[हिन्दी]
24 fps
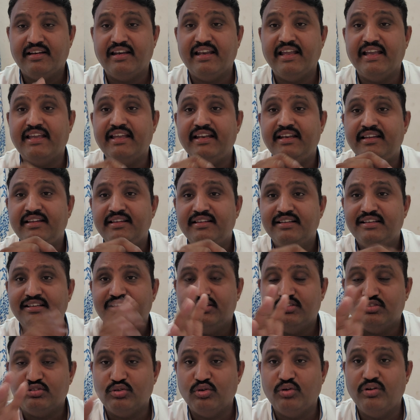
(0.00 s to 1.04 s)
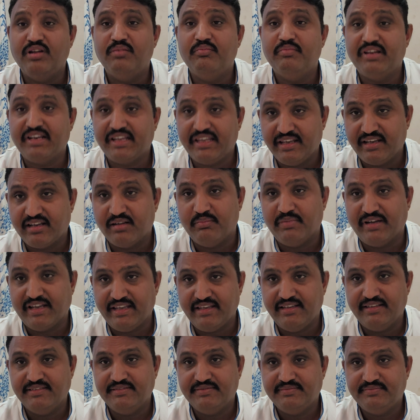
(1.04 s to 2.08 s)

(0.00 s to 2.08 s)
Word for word: लेकिन दो नंबर की कमाई